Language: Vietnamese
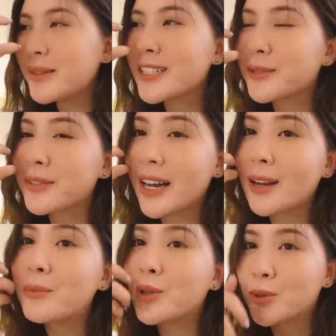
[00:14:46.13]
bây giờ cũng khá
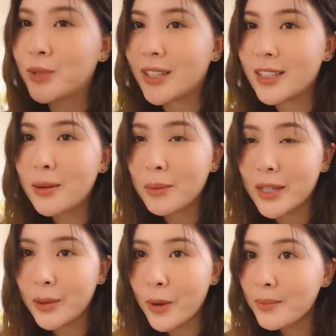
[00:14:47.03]
là muộn rồi thế nhưng mà
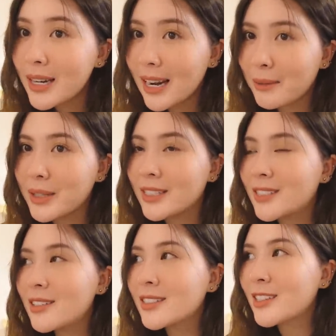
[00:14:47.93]
mình quên mất là mình
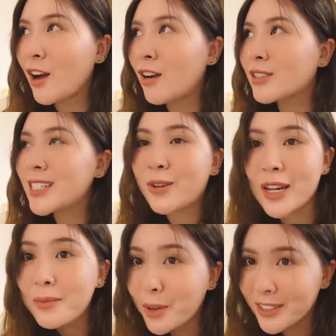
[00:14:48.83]
chưa có chào
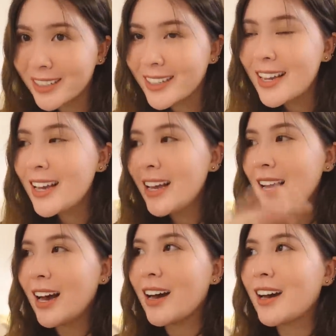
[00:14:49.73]
kết mọi người
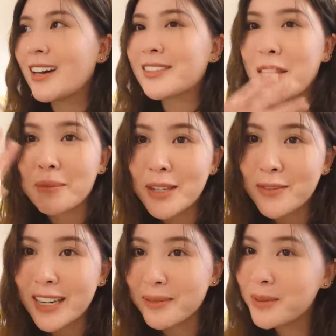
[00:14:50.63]
à, tạm biệt
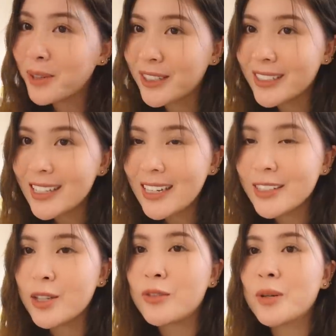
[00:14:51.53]
và cảm ơn mọi người rất là
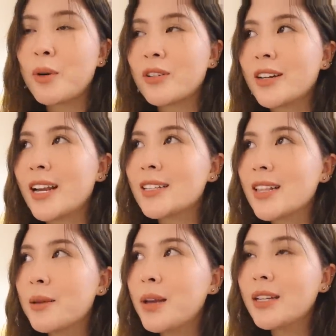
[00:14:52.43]
nhiều vì mọi người đã
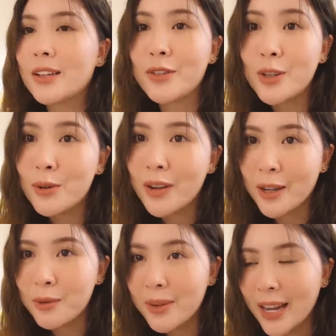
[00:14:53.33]
xem hết cái video ngày
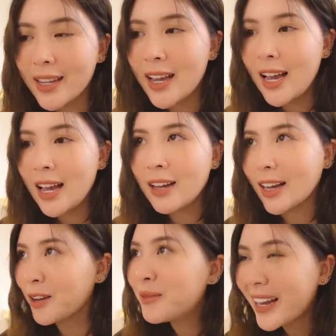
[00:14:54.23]
hôm nay
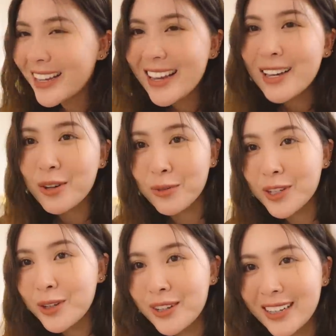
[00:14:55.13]
ngày hôm nay của
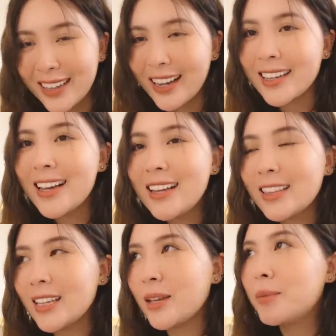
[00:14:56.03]
video lần này
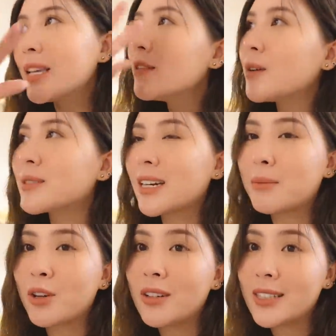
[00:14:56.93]
thì mình hy vọng rằng là
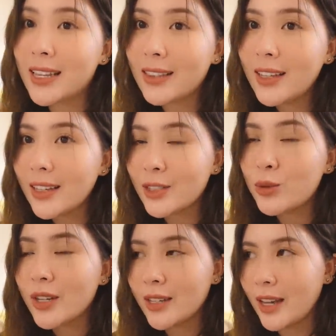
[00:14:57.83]
mọi người sẽ thích cái
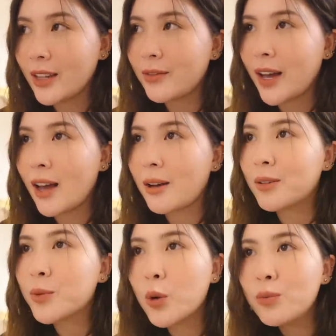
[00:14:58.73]
chủ đề này và
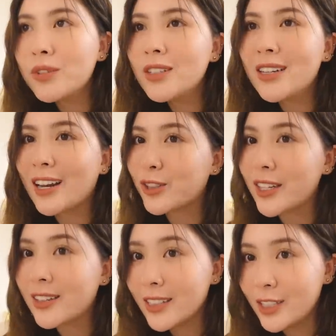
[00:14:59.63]
cũng như là có
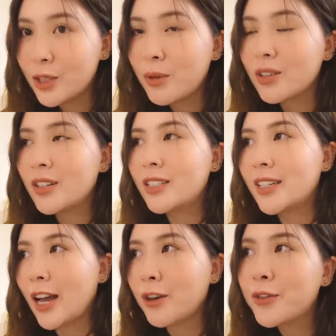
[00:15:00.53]
thể gợi ý cho mọi người những
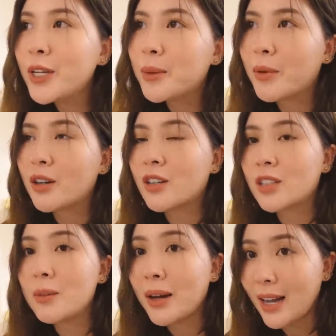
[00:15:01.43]
cái outfit để mọi người có
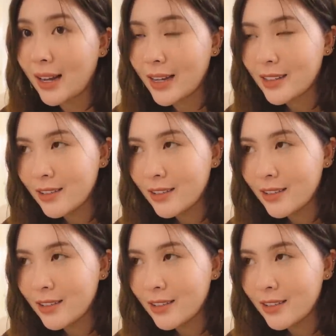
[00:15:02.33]
thể mặc hàng ngày được